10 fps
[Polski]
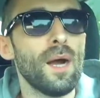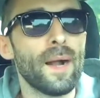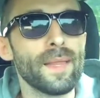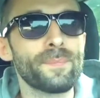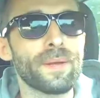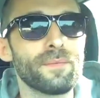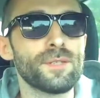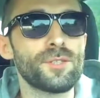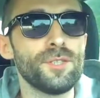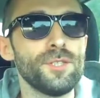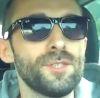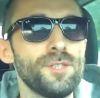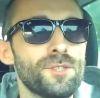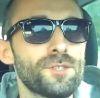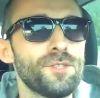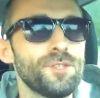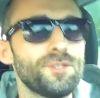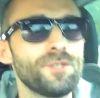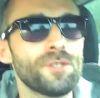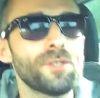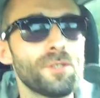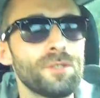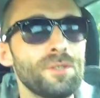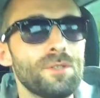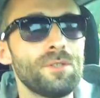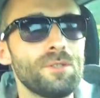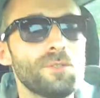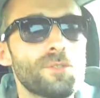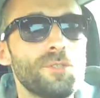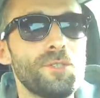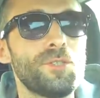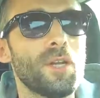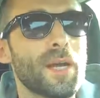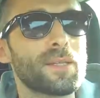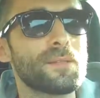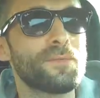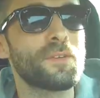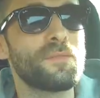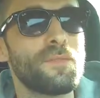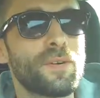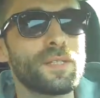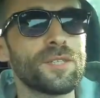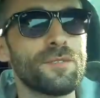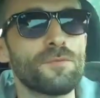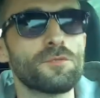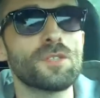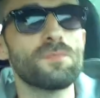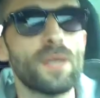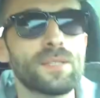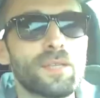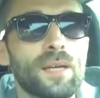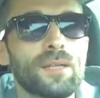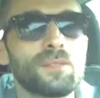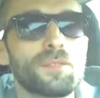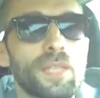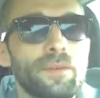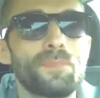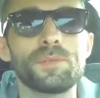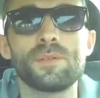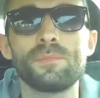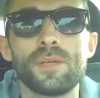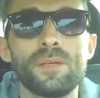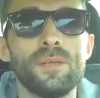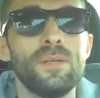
Ale naprawdę, 30, 30, 30 lat wychowywania się w dużych miastach zostawia po sobie